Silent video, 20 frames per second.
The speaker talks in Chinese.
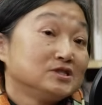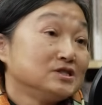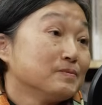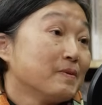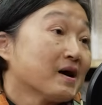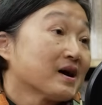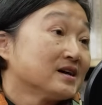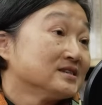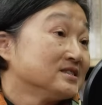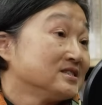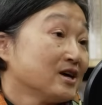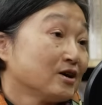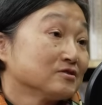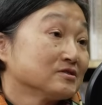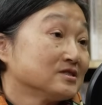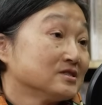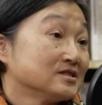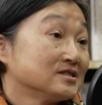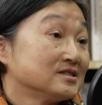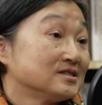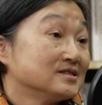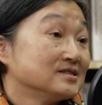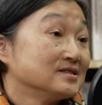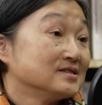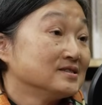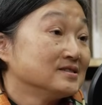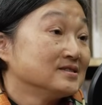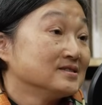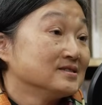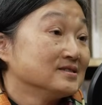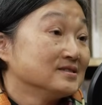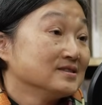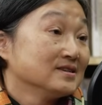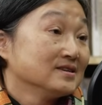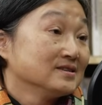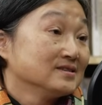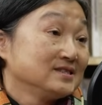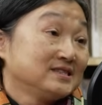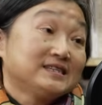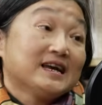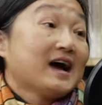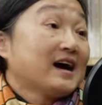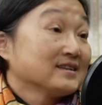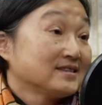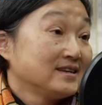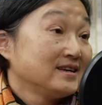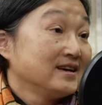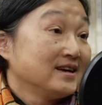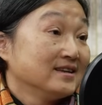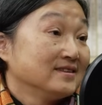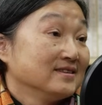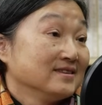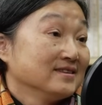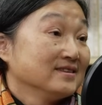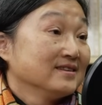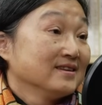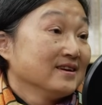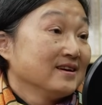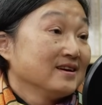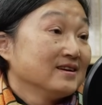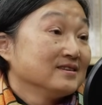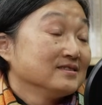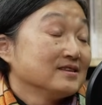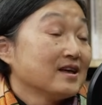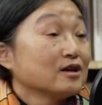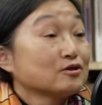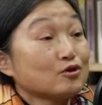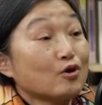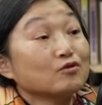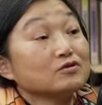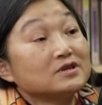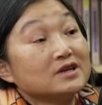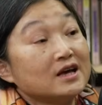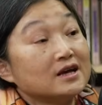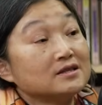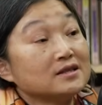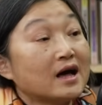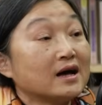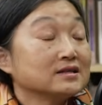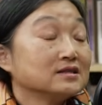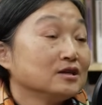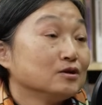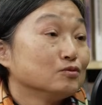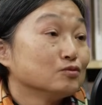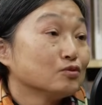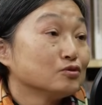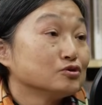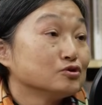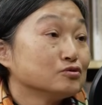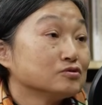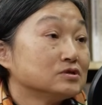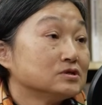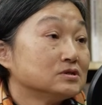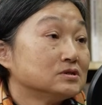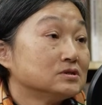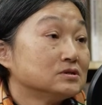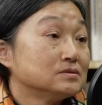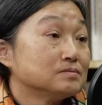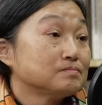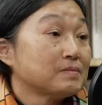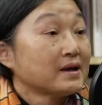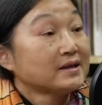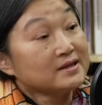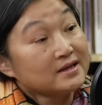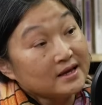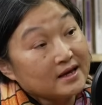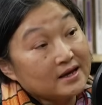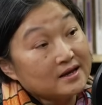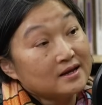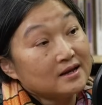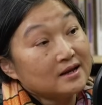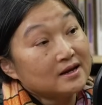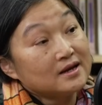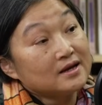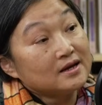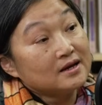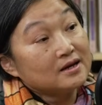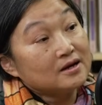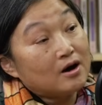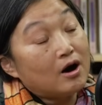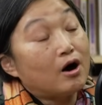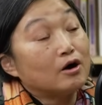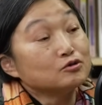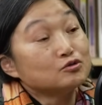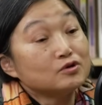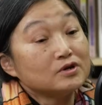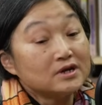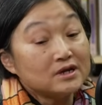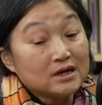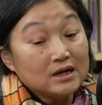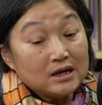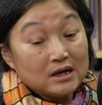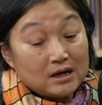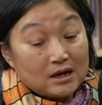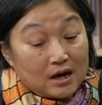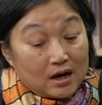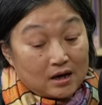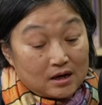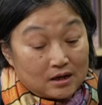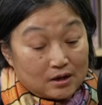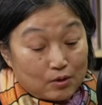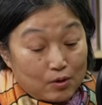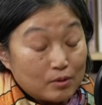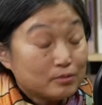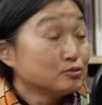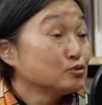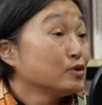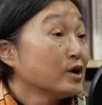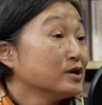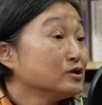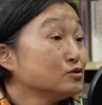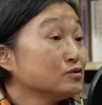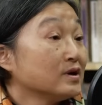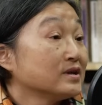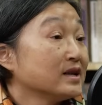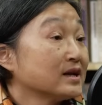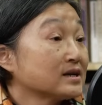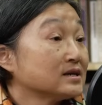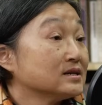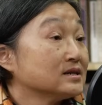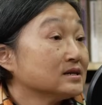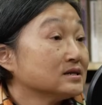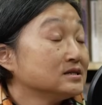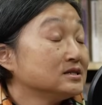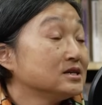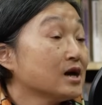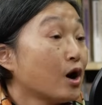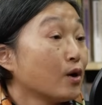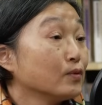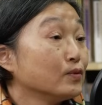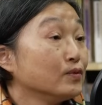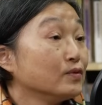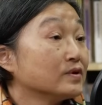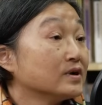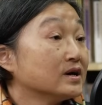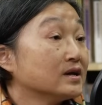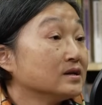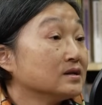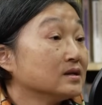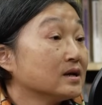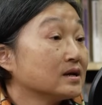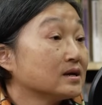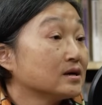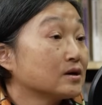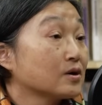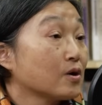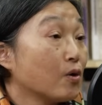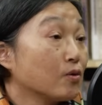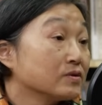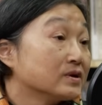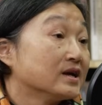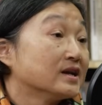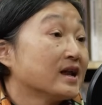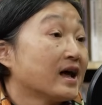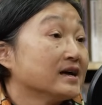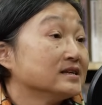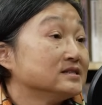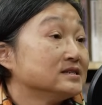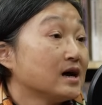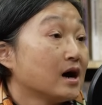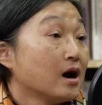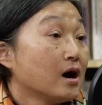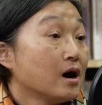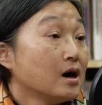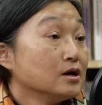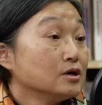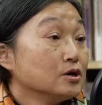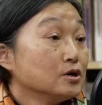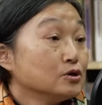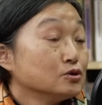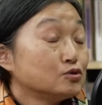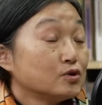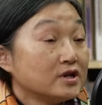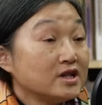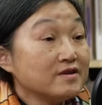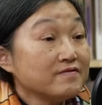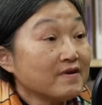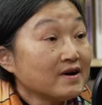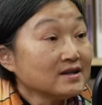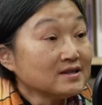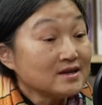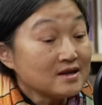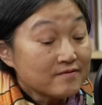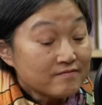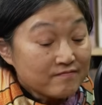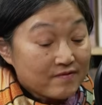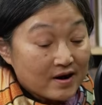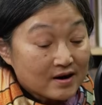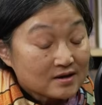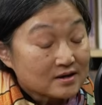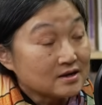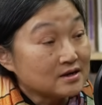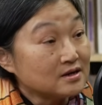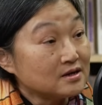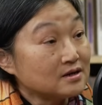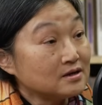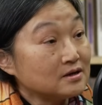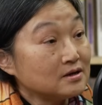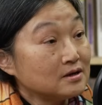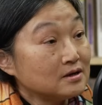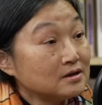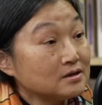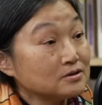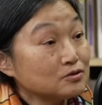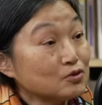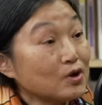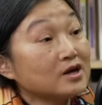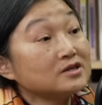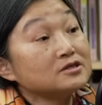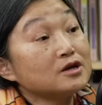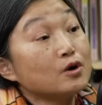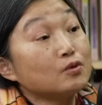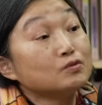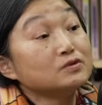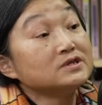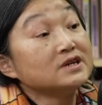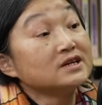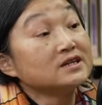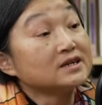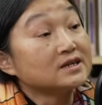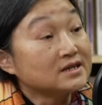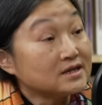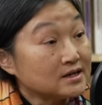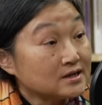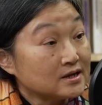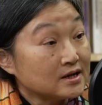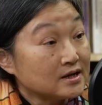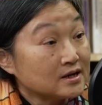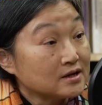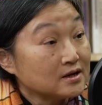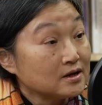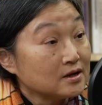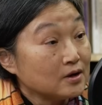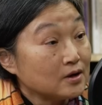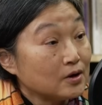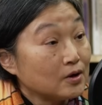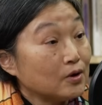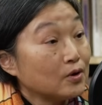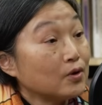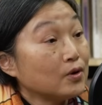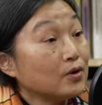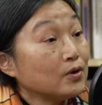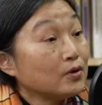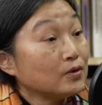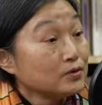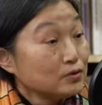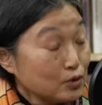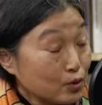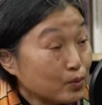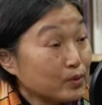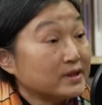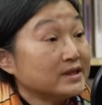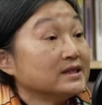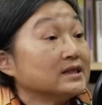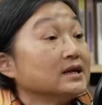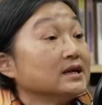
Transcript: 七八个小时是夏天，那冬天它顶多就是半天。对。好，所以呃，我们算一算那个效率跟那个功能来讲，是，水力发电反而创造无限的可能，又稳定又稳